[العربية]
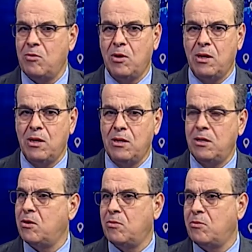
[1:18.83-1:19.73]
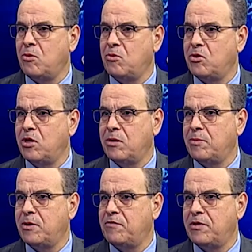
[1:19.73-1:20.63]
ولا يهمه الجانب
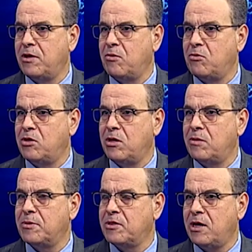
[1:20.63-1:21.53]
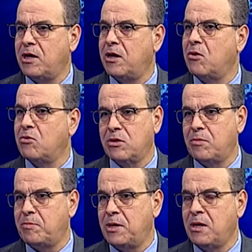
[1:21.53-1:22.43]
النفسي أو الجانب الصحي أو
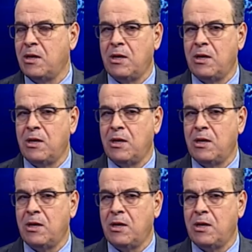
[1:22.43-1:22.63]
الطبي